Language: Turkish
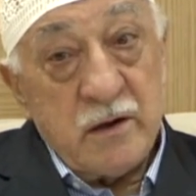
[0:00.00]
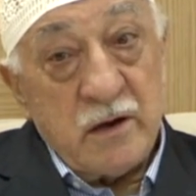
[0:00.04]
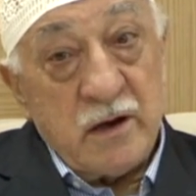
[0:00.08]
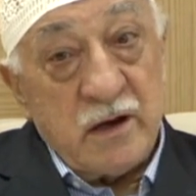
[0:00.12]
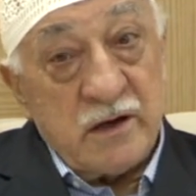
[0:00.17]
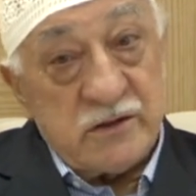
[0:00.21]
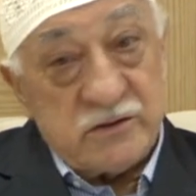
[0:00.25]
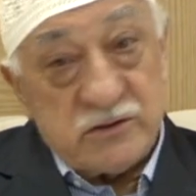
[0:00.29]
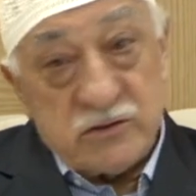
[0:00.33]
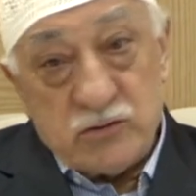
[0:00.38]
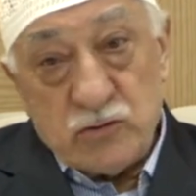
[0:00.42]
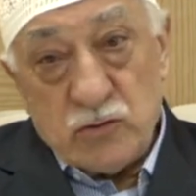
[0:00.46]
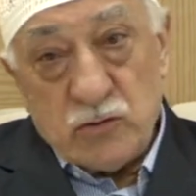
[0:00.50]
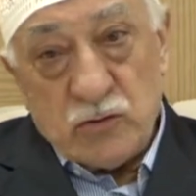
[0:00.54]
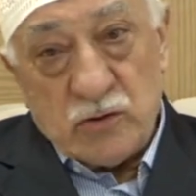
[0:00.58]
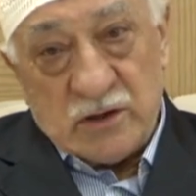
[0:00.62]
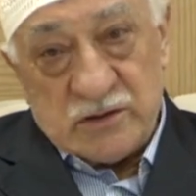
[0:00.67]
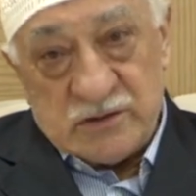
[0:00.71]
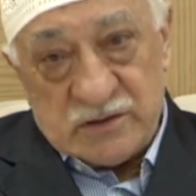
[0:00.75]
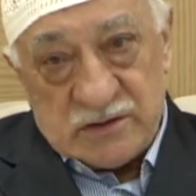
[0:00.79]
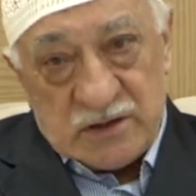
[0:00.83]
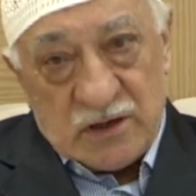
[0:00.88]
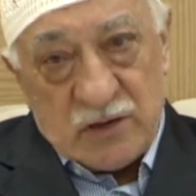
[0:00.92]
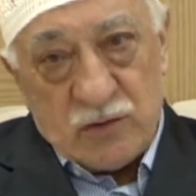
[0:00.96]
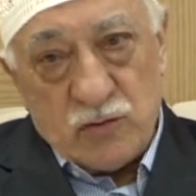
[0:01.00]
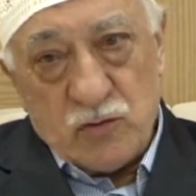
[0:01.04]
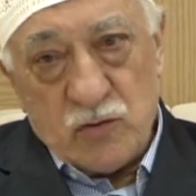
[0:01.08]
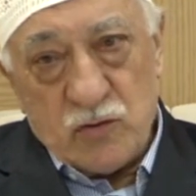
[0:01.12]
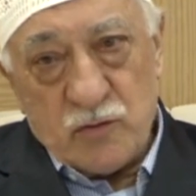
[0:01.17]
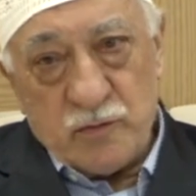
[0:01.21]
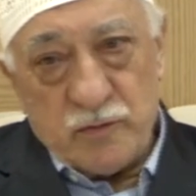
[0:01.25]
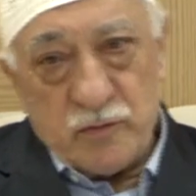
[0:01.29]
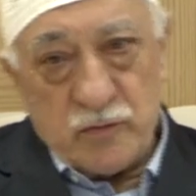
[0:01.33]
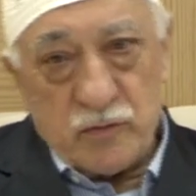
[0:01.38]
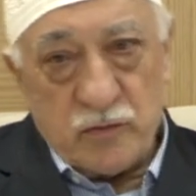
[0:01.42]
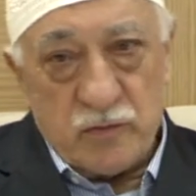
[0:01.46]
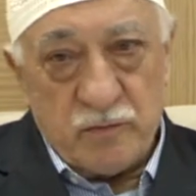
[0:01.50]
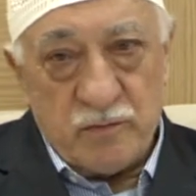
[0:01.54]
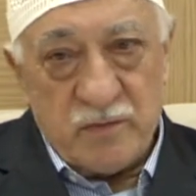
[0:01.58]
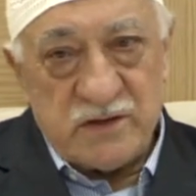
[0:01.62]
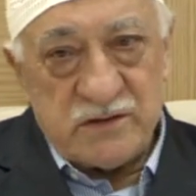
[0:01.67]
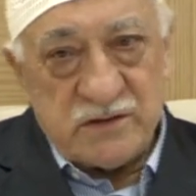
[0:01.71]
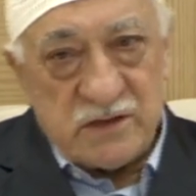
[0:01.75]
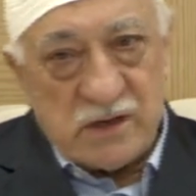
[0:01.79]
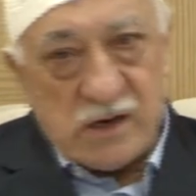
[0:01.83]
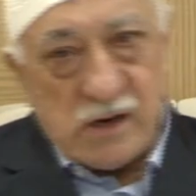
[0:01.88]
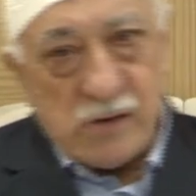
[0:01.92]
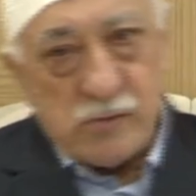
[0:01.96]
Aslı yok, astarı yok bunun.
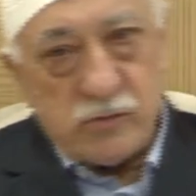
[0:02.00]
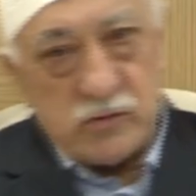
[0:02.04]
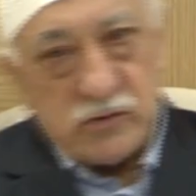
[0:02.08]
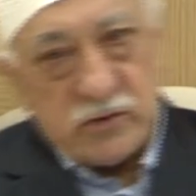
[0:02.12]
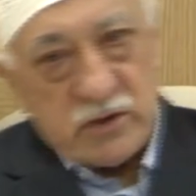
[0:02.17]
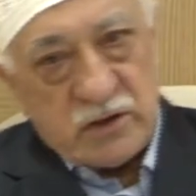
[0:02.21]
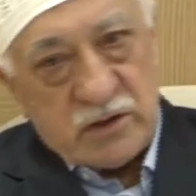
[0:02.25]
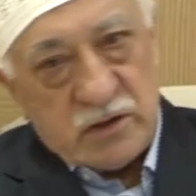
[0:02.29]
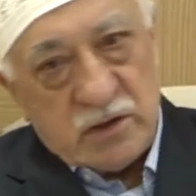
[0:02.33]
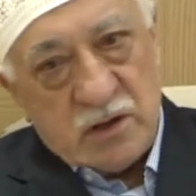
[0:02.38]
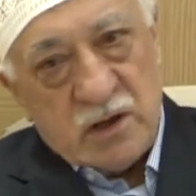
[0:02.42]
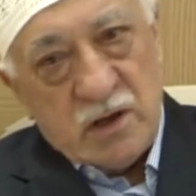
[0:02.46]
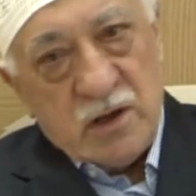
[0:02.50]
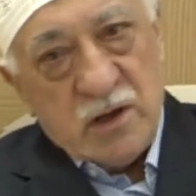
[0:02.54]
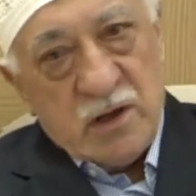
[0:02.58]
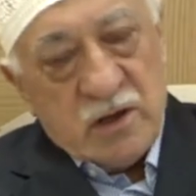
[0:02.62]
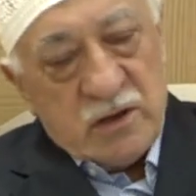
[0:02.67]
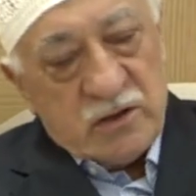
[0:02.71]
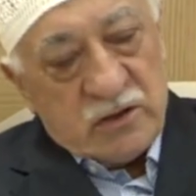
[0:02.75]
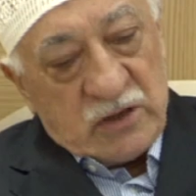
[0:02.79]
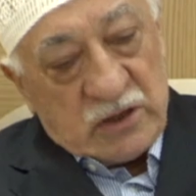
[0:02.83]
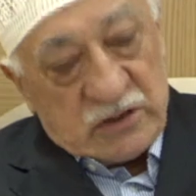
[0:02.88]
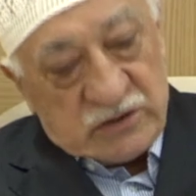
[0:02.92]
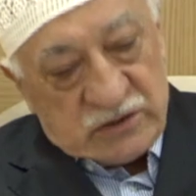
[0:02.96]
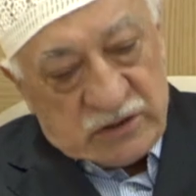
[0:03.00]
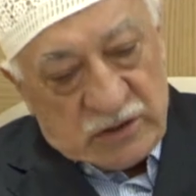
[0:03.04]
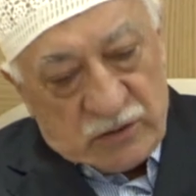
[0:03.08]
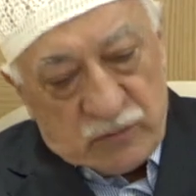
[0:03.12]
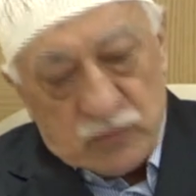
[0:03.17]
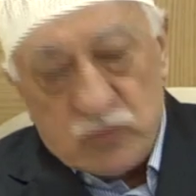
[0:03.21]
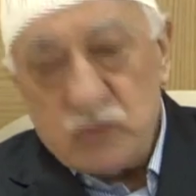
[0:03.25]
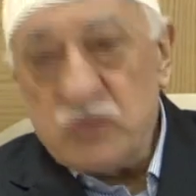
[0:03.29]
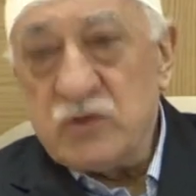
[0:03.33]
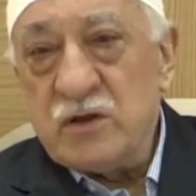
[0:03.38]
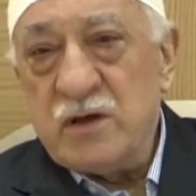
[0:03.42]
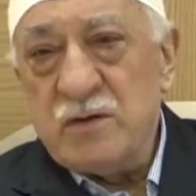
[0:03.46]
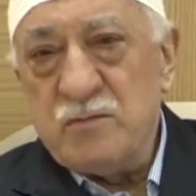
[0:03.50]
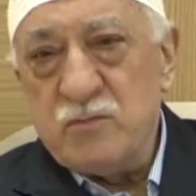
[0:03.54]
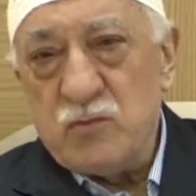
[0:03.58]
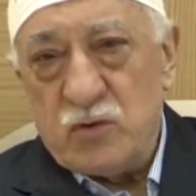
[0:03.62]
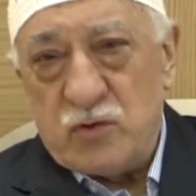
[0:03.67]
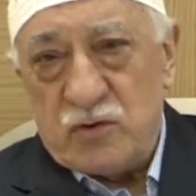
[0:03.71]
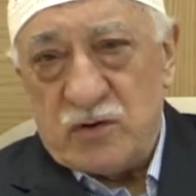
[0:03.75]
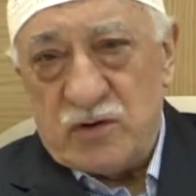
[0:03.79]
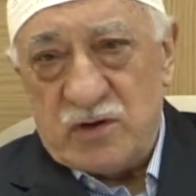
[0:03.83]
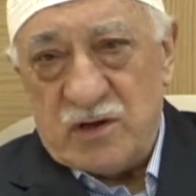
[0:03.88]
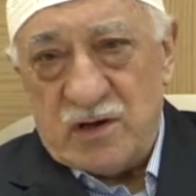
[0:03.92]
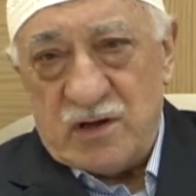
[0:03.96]
Mesela burada tasavvur
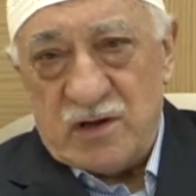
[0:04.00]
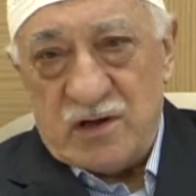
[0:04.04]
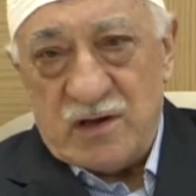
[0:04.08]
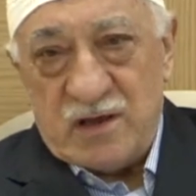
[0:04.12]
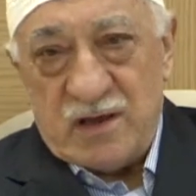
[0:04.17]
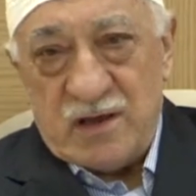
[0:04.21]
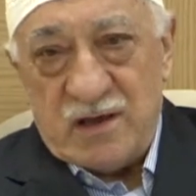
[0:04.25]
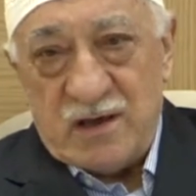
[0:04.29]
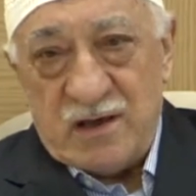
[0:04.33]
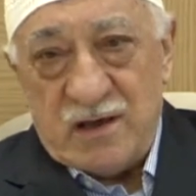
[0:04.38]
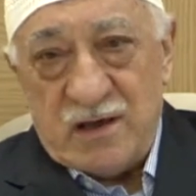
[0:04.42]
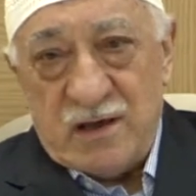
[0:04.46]
demiyor yani.